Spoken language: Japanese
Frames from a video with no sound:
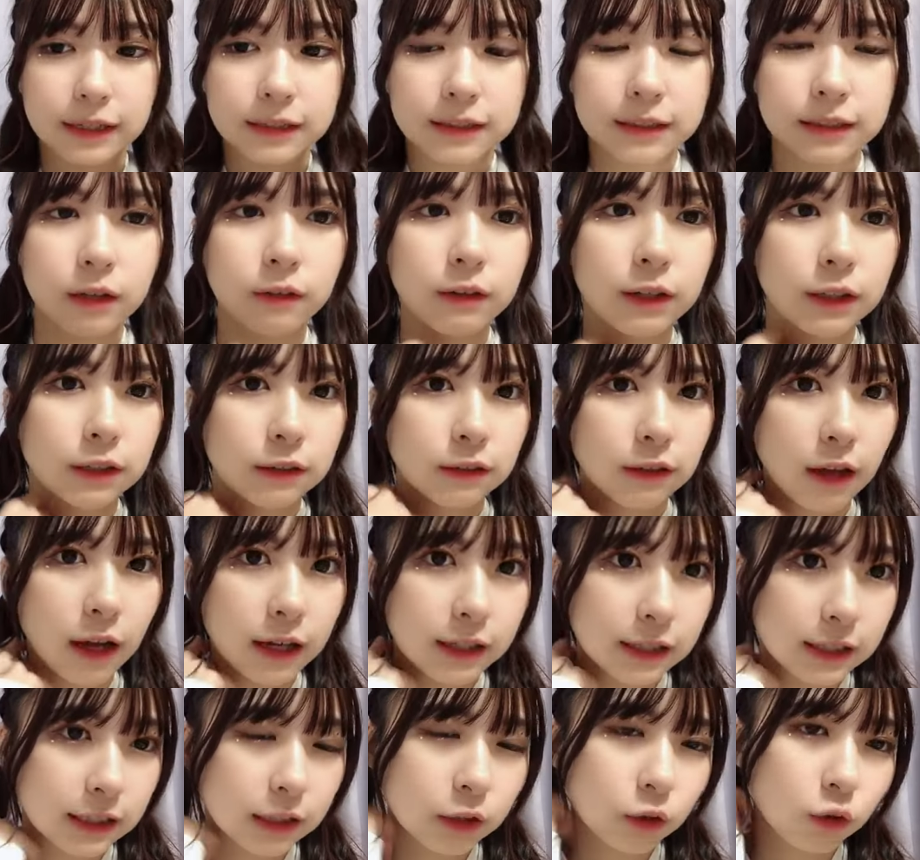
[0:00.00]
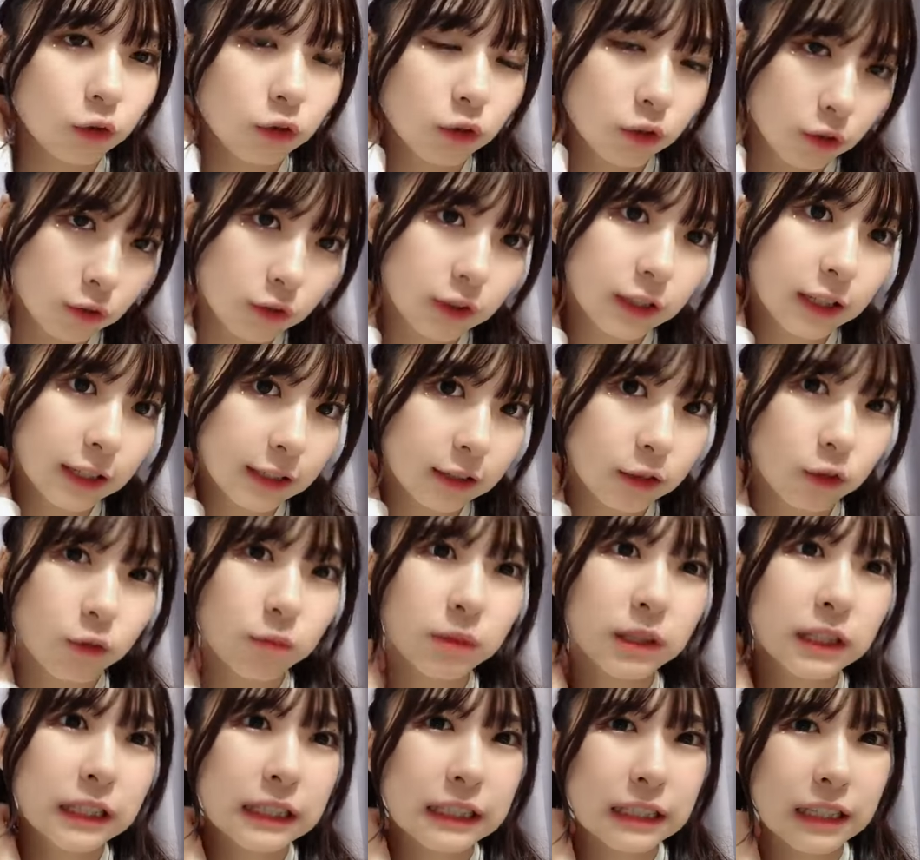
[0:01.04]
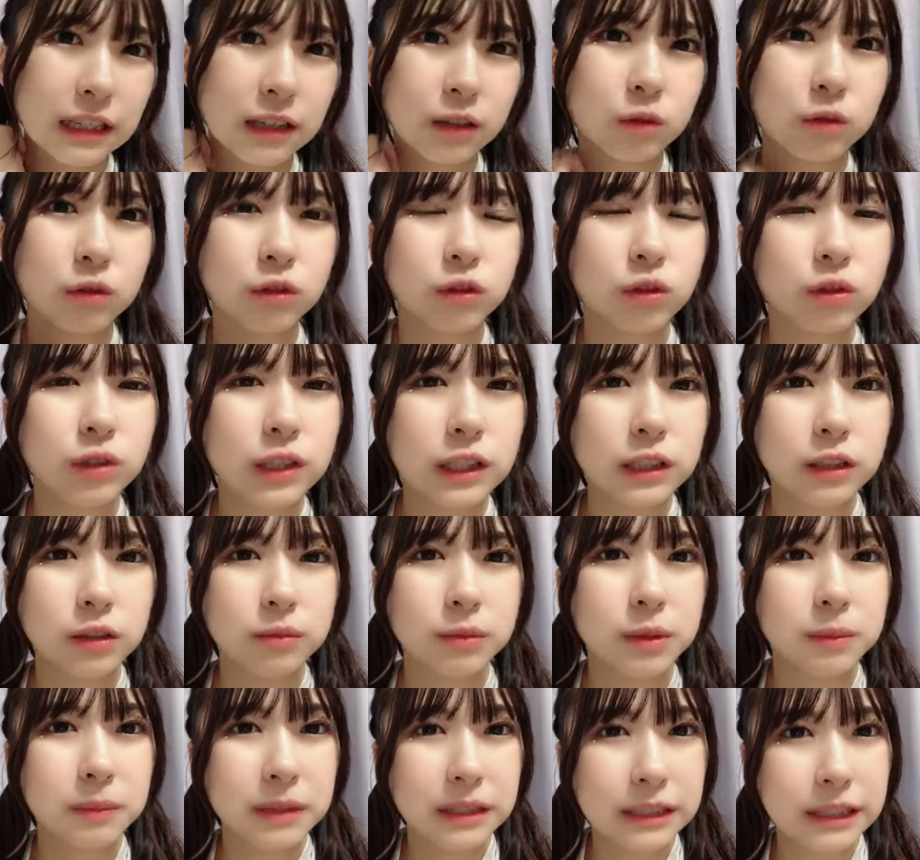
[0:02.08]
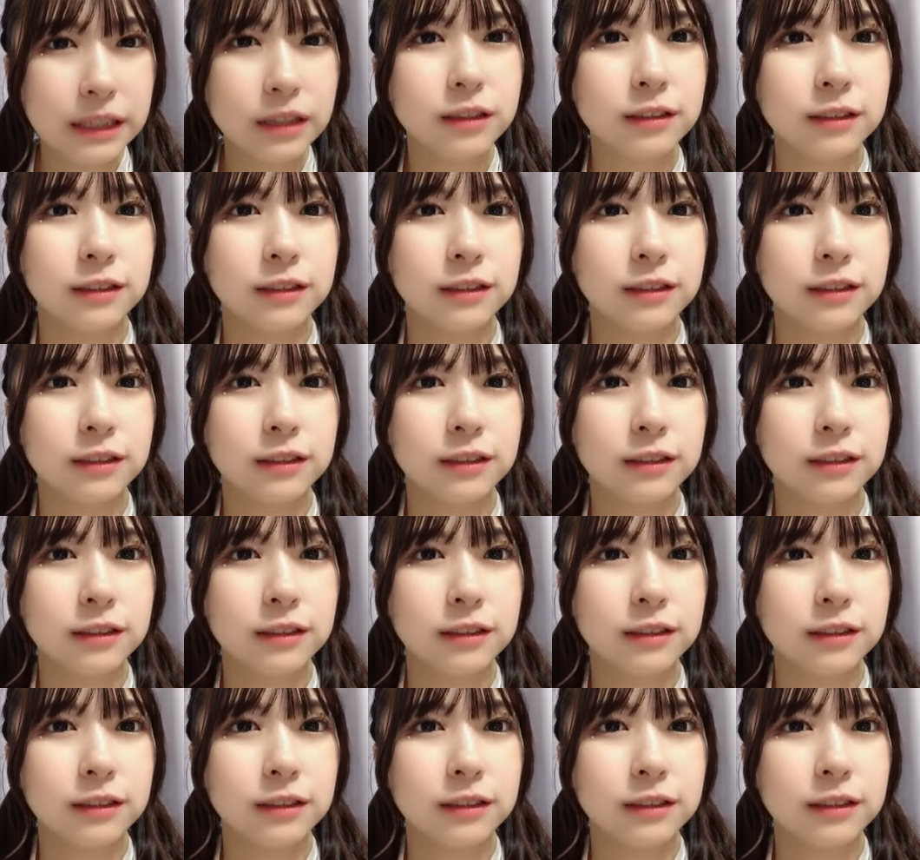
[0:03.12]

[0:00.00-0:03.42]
明日は配信夜遅いです。ごめんなさい、本当にすみません。